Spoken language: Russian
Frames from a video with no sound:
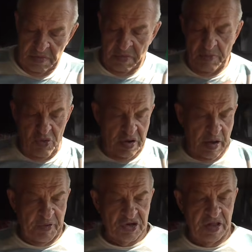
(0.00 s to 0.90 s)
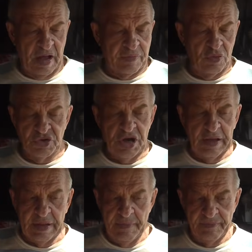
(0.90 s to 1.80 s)
Бабулька пошла к
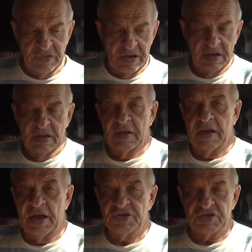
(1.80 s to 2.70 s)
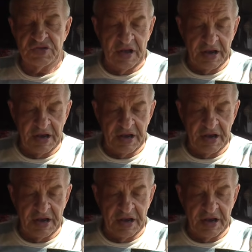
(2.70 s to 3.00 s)
внучатам. Я здесь на